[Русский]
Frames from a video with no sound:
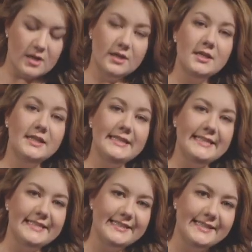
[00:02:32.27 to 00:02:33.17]
и нет
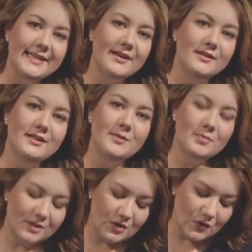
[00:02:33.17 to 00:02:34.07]
ни стен, ни
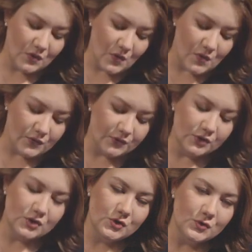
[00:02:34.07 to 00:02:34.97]
потолков,
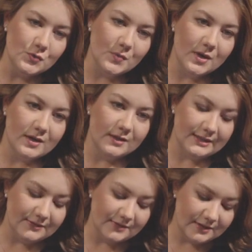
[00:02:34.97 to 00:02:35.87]
ни шума,
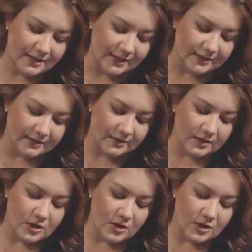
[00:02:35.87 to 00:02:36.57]
ни витрин.